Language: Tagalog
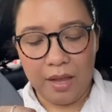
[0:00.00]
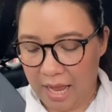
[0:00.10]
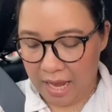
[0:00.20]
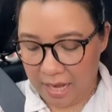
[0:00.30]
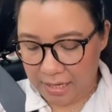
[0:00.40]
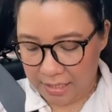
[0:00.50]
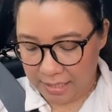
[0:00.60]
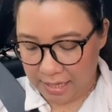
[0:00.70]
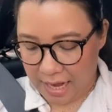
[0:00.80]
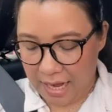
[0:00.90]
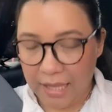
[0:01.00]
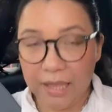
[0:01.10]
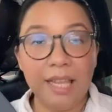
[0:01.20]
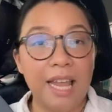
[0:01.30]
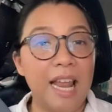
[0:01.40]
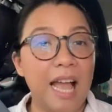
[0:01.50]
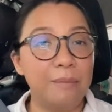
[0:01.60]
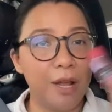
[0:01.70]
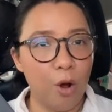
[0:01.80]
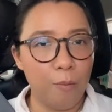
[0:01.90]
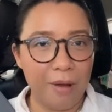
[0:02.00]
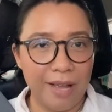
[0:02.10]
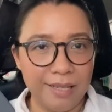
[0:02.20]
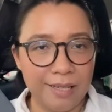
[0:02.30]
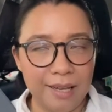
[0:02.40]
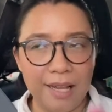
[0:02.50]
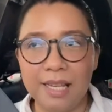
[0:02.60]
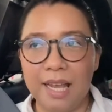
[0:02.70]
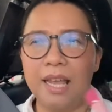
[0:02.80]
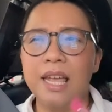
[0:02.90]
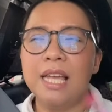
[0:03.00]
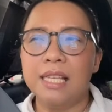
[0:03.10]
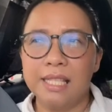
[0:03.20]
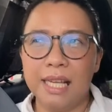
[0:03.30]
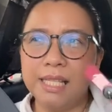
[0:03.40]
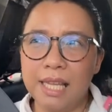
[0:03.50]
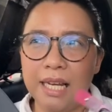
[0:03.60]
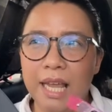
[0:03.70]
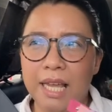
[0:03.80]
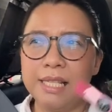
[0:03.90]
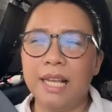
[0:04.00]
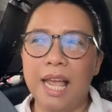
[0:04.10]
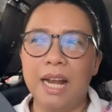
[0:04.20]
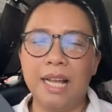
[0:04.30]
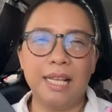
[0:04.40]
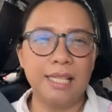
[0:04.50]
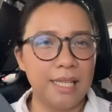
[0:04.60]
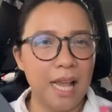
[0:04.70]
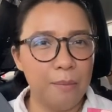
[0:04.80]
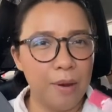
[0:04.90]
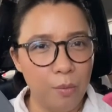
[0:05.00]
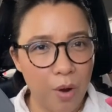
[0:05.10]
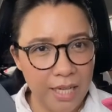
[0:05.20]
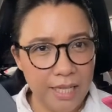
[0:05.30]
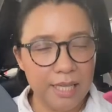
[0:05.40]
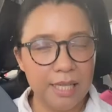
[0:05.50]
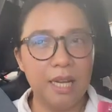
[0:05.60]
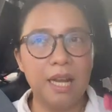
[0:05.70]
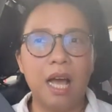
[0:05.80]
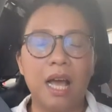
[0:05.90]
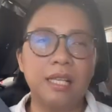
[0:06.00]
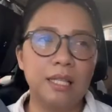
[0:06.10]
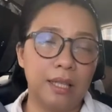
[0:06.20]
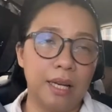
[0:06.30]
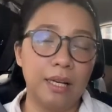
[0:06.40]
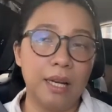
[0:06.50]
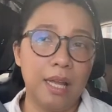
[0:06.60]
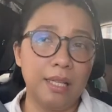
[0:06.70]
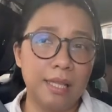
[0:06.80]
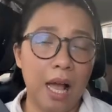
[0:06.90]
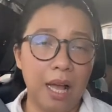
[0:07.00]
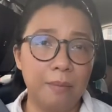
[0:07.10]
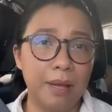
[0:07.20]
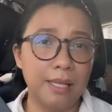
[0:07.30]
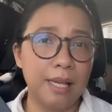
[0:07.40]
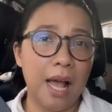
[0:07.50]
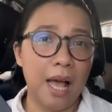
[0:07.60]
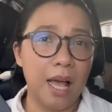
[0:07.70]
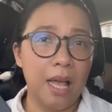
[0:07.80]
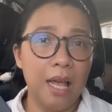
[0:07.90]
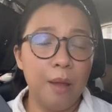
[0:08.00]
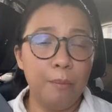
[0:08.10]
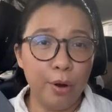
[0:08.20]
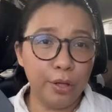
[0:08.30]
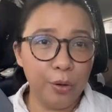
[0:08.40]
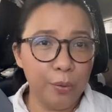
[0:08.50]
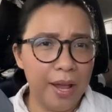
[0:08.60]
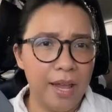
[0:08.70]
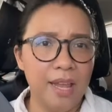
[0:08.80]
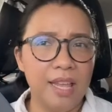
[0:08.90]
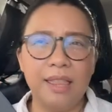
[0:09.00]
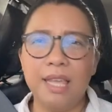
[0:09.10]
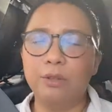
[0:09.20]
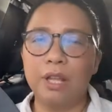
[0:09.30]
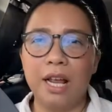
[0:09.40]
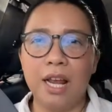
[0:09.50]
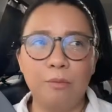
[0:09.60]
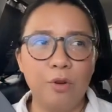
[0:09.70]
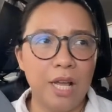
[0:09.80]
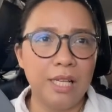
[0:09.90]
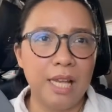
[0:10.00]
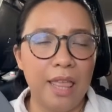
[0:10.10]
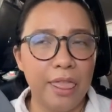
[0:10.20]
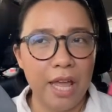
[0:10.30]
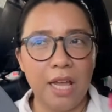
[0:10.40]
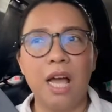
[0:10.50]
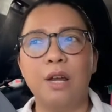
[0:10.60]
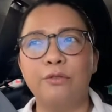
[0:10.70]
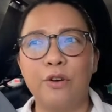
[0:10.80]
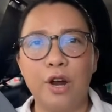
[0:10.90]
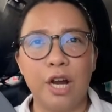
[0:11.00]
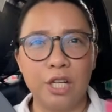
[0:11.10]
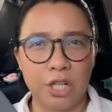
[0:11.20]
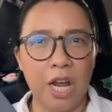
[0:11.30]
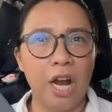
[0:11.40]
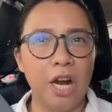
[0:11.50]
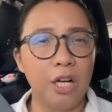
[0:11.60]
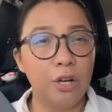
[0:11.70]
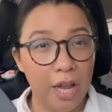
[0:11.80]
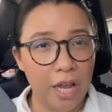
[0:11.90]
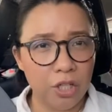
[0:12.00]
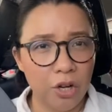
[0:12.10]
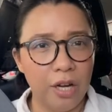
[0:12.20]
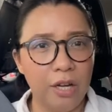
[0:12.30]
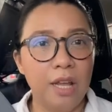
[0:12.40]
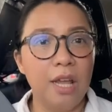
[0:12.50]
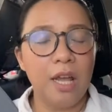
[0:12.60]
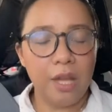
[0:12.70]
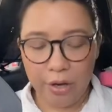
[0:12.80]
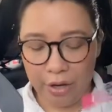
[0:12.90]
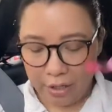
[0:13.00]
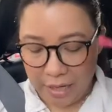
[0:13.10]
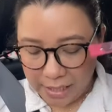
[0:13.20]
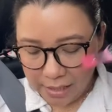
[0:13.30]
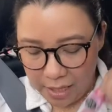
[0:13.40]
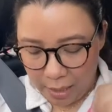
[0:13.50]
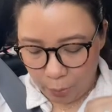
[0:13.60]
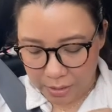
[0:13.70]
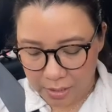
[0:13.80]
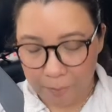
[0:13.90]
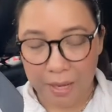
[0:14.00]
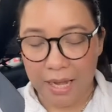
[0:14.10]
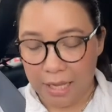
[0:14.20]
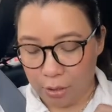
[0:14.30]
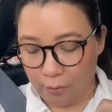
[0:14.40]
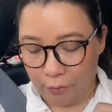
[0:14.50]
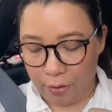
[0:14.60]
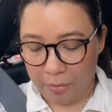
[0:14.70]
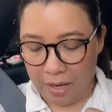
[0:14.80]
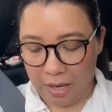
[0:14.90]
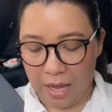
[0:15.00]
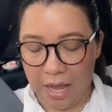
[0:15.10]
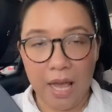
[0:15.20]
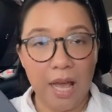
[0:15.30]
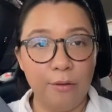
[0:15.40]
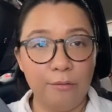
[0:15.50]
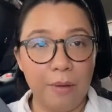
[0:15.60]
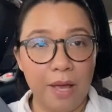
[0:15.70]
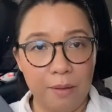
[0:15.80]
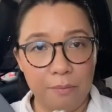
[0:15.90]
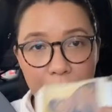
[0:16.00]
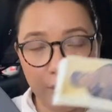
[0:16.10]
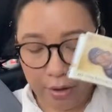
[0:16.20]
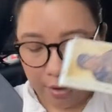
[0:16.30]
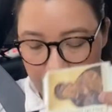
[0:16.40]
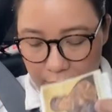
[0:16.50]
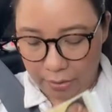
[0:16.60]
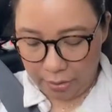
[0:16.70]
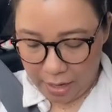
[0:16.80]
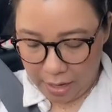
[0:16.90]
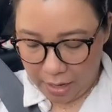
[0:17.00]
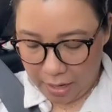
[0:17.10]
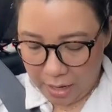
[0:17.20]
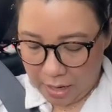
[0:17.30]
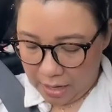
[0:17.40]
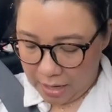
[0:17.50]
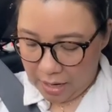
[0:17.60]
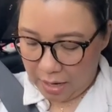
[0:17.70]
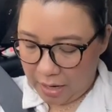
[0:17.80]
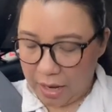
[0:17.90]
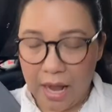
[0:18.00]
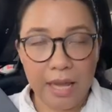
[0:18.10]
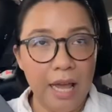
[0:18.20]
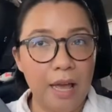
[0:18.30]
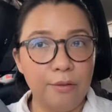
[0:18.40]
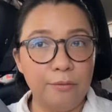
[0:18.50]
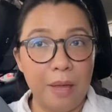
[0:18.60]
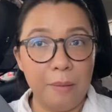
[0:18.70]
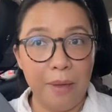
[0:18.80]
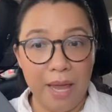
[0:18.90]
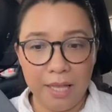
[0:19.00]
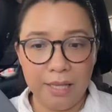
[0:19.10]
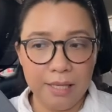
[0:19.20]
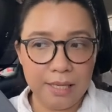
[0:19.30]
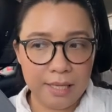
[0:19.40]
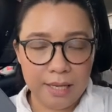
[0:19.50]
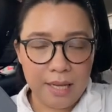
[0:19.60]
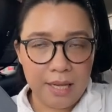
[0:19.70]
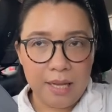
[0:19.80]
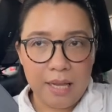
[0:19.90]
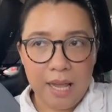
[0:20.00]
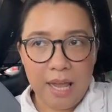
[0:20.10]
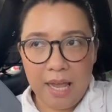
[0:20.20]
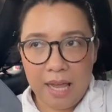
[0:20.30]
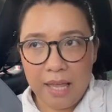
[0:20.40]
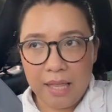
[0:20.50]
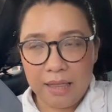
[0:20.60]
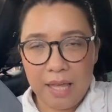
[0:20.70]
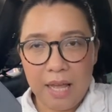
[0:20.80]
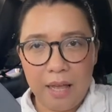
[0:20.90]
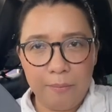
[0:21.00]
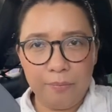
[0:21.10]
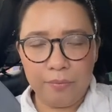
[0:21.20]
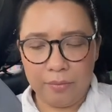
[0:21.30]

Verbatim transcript: and sa side kailangan may compass kasi just in case nangyari kasi sa amin once na na stuck kami sa motorway hindi ko talaga alam kung nasaan thank god for share location yun that's that was the big lesson for me i have my prayer thing here i have my pens and um